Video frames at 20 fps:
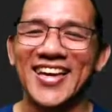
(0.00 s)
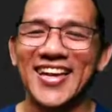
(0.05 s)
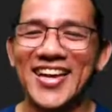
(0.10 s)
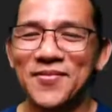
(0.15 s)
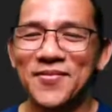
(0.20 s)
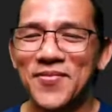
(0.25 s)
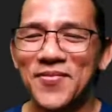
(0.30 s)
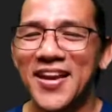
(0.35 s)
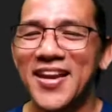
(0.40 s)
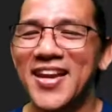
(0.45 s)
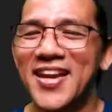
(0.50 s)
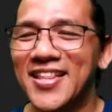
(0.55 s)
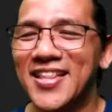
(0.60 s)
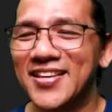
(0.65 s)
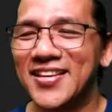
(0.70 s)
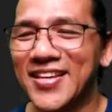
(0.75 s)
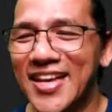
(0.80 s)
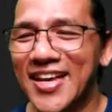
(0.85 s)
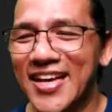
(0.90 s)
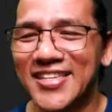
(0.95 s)
Dependent
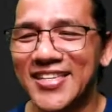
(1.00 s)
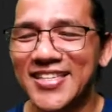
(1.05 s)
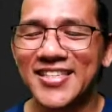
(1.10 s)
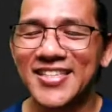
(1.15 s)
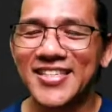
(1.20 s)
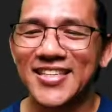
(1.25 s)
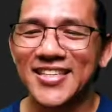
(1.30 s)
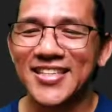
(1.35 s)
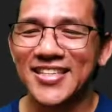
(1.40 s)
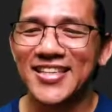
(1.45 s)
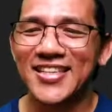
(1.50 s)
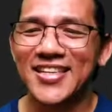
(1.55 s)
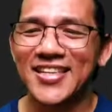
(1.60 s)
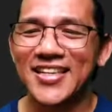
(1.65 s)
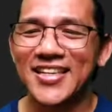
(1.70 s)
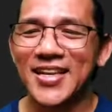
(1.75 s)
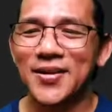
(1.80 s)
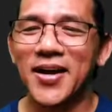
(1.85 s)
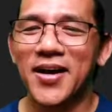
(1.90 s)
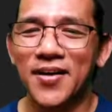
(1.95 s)
yan, guys.
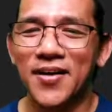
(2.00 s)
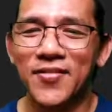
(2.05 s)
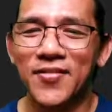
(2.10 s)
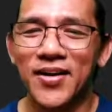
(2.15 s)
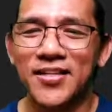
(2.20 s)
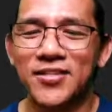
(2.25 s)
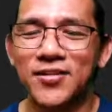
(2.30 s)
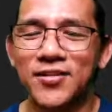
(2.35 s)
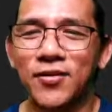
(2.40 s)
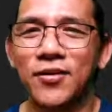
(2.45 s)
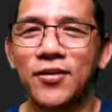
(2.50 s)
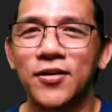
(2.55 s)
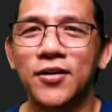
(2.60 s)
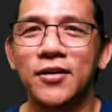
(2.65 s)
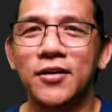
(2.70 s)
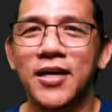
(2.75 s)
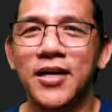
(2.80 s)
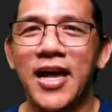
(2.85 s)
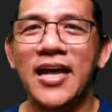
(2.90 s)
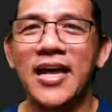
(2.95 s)
Ng mga events. Or
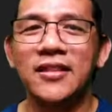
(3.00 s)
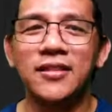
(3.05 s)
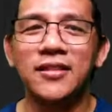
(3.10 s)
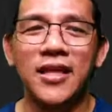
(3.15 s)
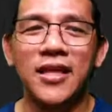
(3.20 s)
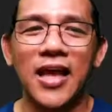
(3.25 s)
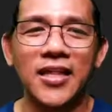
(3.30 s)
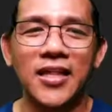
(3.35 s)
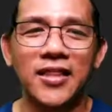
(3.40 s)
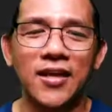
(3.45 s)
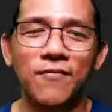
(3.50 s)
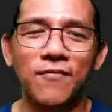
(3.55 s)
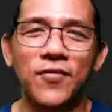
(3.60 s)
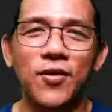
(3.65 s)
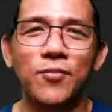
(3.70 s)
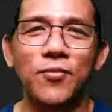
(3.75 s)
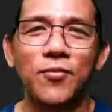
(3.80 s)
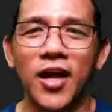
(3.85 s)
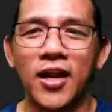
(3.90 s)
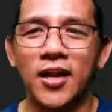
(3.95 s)
kahit, kahit
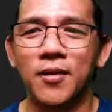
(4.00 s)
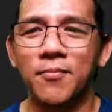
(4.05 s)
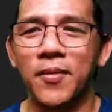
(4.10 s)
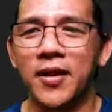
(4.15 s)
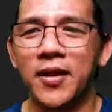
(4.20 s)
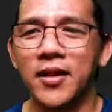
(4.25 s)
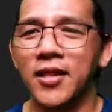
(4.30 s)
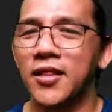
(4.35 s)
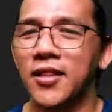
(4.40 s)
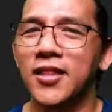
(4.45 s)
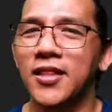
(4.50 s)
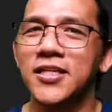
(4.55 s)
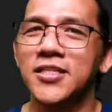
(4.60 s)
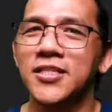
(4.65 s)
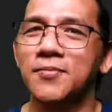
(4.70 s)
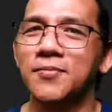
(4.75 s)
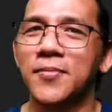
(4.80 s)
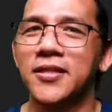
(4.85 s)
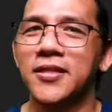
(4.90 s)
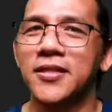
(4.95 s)
i-view mo na independent, it
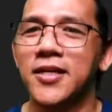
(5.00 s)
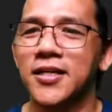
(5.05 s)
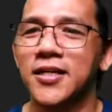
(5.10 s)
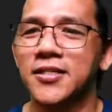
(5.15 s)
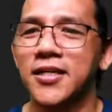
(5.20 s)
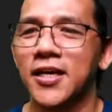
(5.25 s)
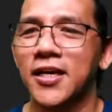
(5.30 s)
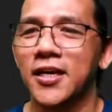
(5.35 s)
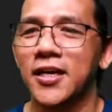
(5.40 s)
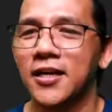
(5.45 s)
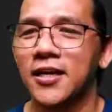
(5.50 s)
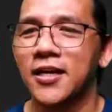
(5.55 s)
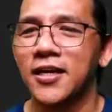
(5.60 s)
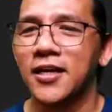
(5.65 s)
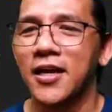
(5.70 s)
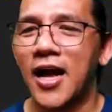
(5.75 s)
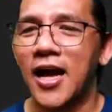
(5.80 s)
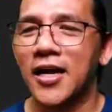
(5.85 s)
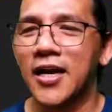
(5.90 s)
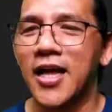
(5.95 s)
doesn't matter kasi
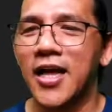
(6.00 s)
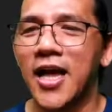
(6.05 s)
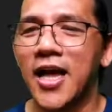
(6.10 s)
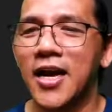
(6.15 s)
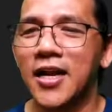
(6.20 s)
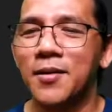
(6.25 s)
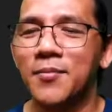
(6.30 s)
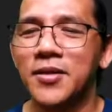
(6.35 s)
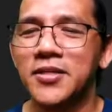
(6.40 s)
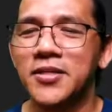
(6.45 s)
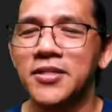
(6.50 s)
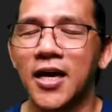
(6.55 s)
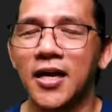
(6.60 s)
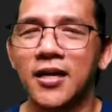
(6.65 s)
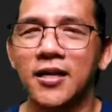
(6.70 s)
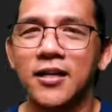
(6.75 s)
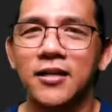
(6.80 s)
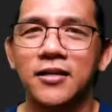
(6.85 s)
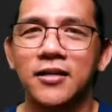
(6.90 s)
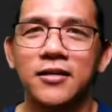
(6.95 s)
ang nangyari naman
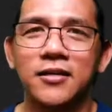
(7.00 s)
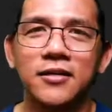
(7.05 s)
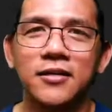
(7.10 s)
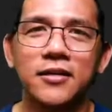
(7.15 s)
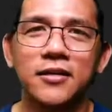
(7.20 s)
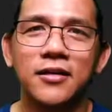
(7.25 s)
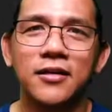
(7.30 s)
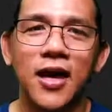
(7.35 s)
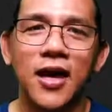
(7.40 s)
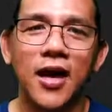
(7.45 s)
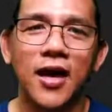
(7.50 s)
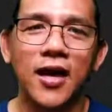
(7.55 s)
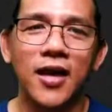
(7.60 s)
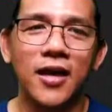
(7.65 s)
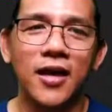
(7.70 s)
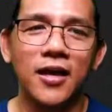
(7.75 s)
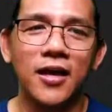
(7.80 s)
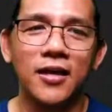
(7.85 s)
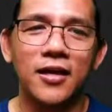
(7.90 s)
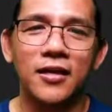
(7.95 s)
dyan
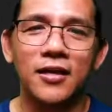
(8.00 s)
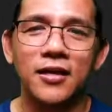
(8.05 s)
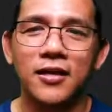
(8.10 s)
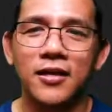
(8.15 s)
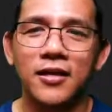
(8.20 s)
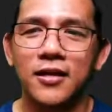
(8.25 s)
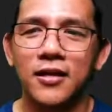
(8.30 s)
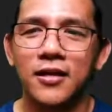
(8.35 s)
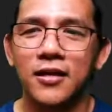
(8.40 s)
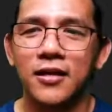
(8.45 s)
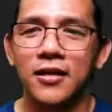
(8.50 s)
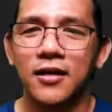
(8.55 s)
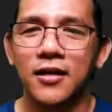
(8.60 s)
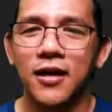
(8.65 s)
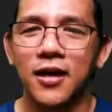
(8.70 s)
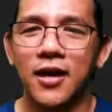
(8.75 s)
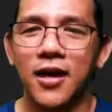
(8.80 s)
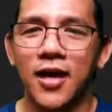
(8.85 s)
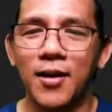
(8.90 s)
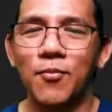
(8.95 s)
ay
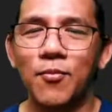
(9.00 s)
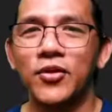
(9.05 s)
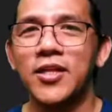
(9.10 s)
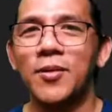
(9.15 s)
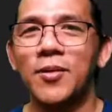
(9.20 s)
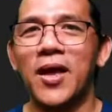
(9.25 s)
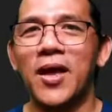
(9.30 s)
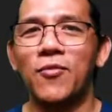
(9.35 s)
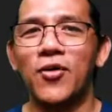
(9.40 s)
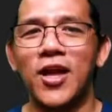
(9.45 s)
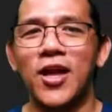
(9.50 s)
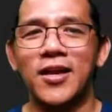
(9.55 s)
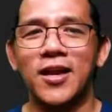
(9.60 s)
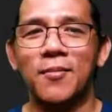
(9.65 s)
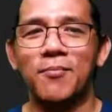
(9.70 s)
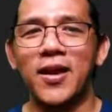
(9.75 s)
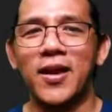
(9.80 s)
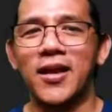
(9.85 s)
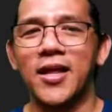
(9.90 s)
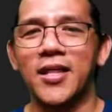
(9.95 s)
uh, i-multiply mo lang
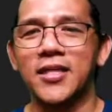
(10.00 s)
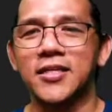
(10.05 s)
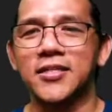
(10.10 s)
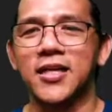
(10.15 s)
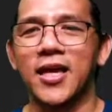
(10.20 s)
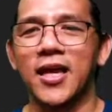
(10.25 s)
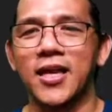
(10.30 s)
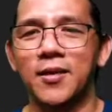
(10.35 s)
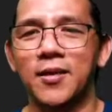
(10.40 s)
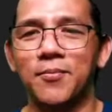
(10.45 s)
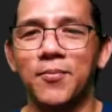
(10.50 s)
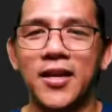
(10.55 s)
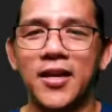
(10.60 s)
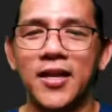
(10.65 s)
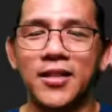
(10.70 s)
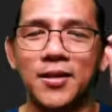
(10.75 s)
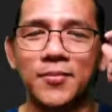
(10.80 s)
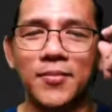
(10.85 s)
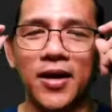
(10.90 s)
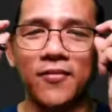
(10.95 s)
dependent sa independent
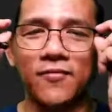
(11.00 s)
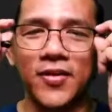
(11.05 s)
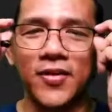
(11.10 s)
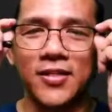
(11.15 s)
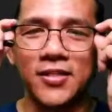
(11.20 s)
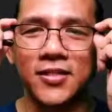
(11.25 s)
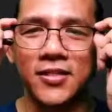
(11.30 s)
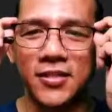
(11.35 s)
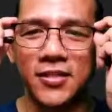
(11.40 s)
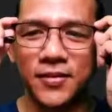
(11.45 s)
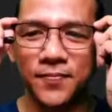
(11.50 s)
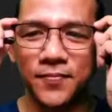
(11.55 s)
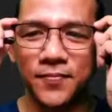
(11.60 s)
ng mga events.